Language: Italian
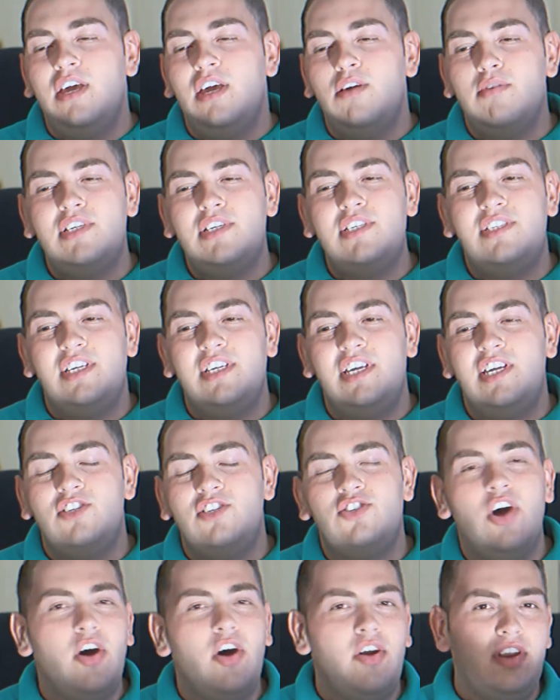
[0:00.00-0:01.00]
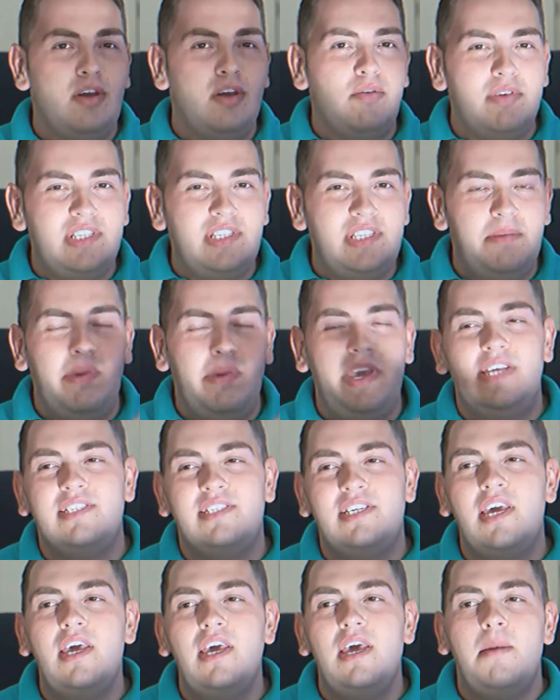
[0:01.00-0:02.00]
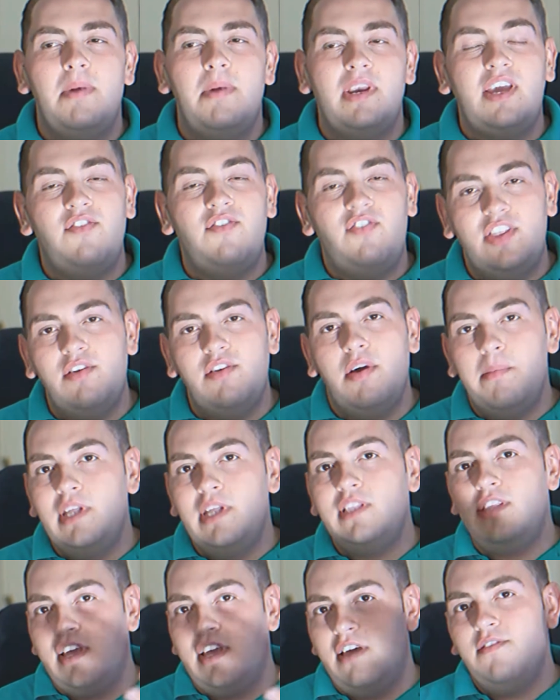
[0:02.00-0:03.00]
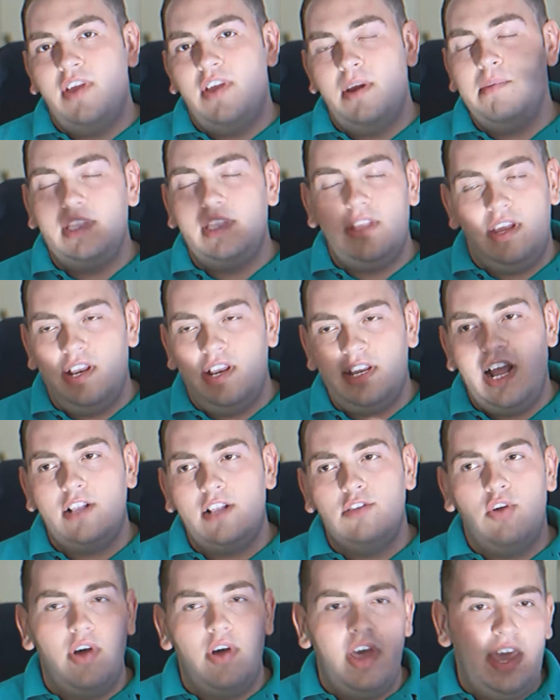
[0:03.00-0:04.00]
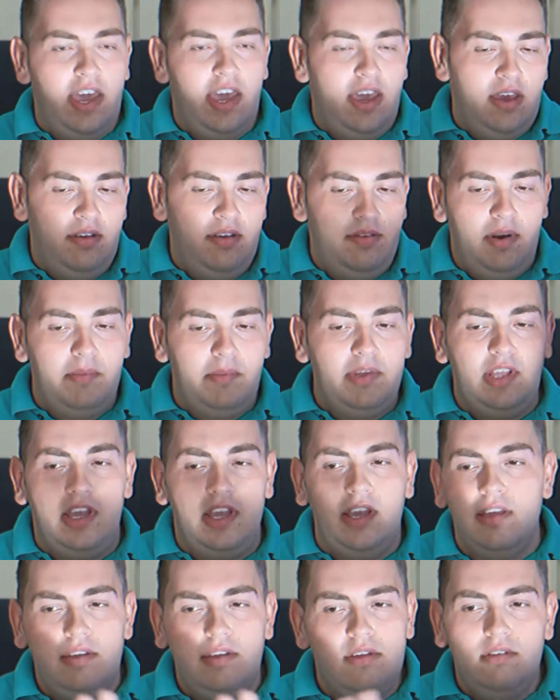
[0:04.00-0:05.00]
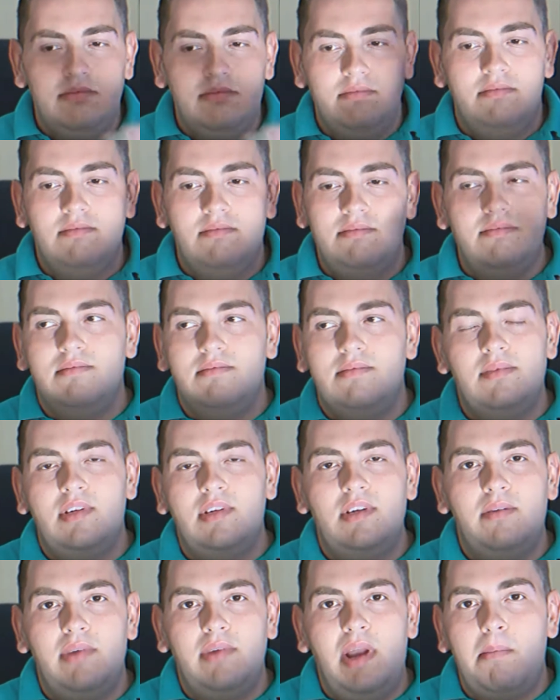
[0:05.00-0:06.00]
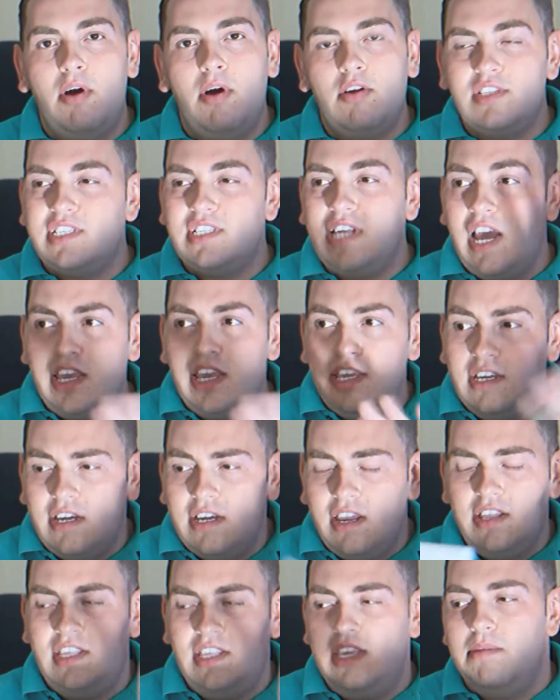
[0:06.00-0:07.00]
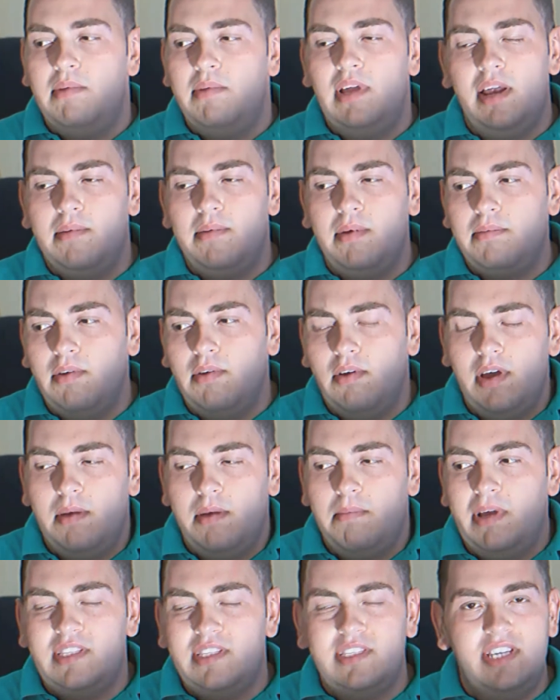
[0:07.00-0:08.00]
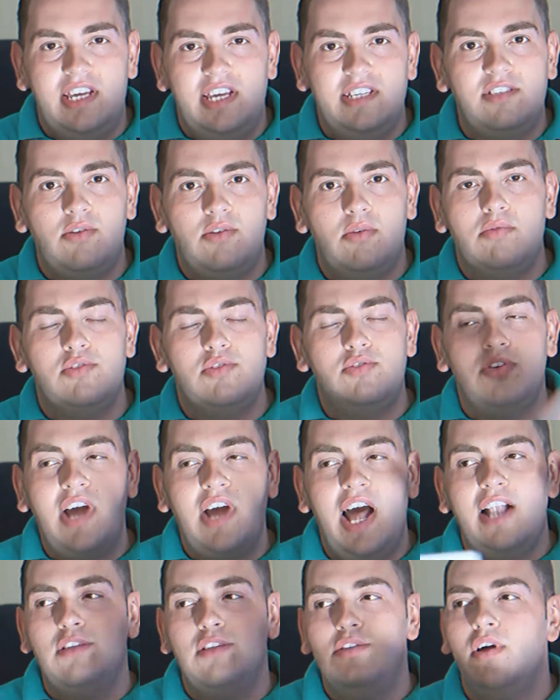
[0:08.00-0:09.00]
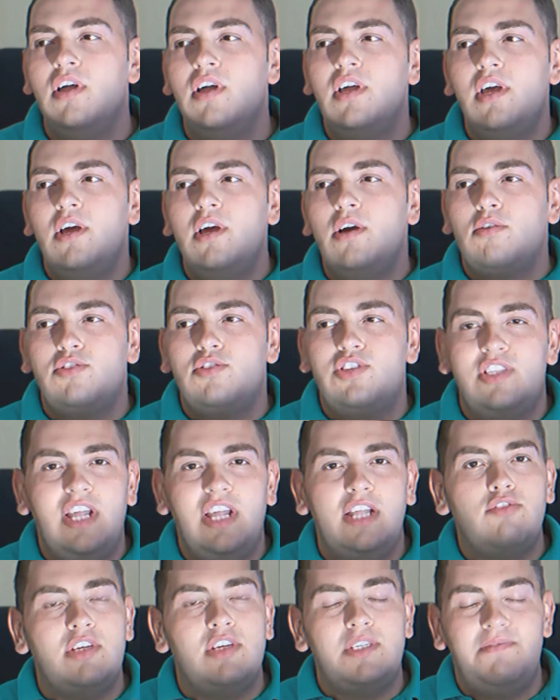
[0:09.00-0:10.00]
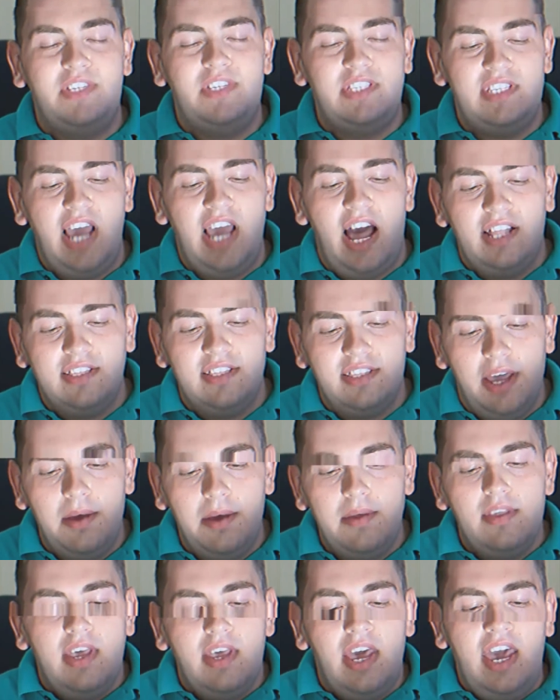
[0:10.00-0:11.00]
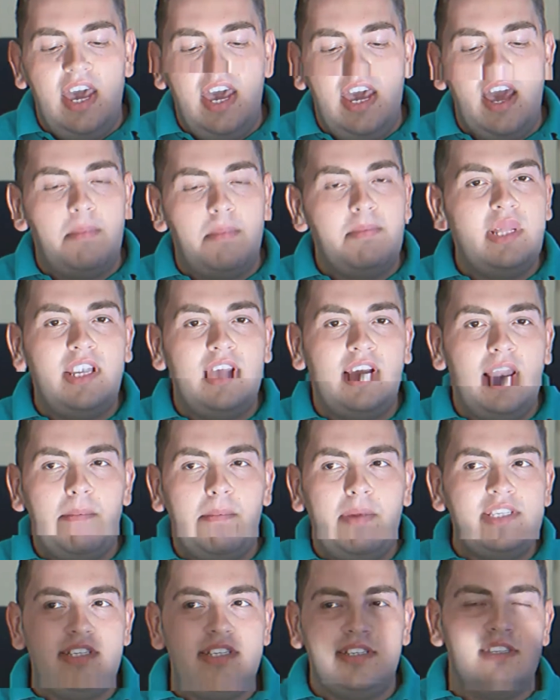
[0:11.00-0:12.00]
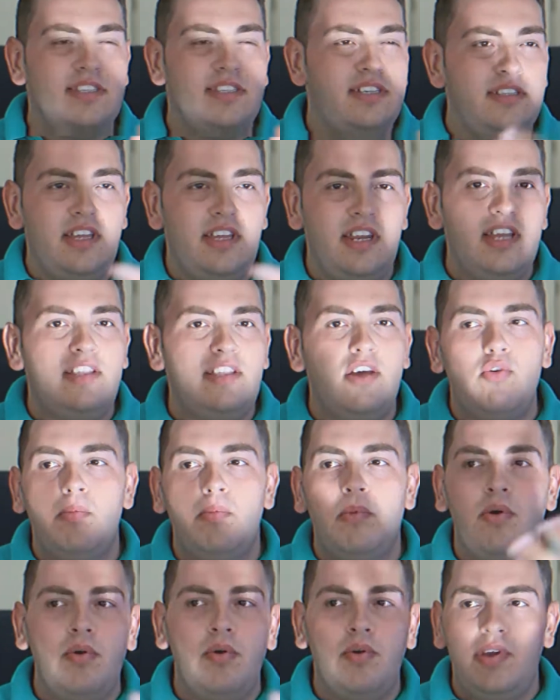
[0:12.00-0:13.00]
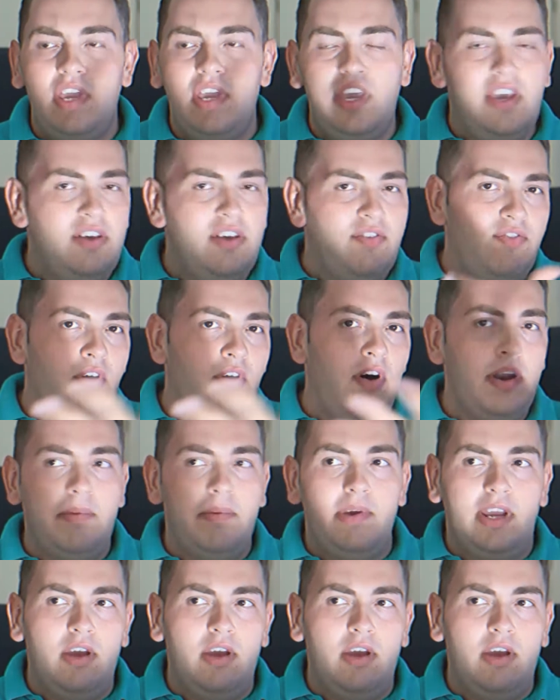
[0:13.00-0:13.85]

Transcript: in questi giorni, in questi mesi, perché effettivamente veramente il caldo è veramente è una morsa incredibile, proprio è pazzesco questo caldo così tanto asfissiante. E abbiate clemenza se sentirete rumori fuori